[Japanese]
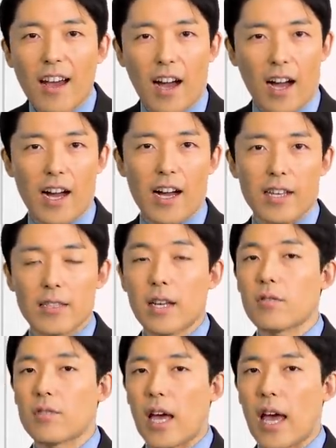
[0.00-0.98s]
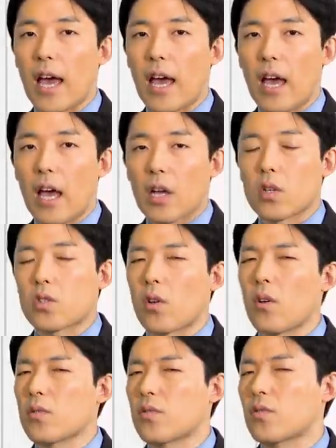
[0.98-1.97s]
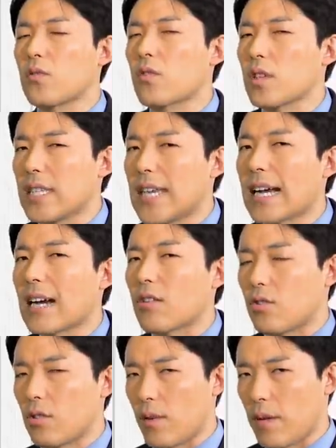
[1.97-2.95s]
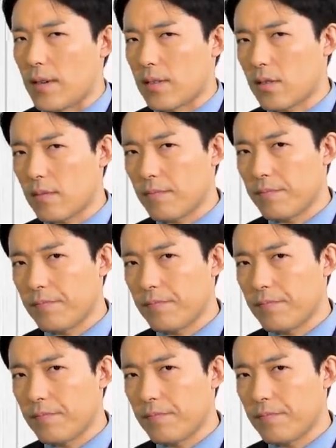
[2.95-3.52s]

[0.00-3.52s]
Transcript: はい。なので、それをすごく嫌がる人もいます。